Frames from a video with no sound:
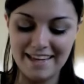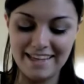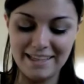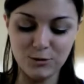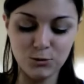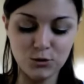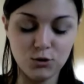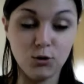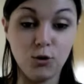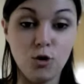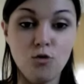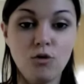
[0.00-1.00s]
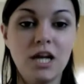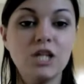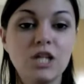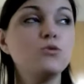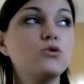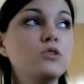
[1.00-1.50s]
Et donc, voilà,
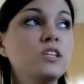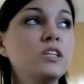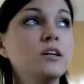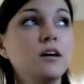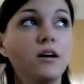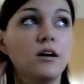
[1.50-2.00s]
je me suis dit,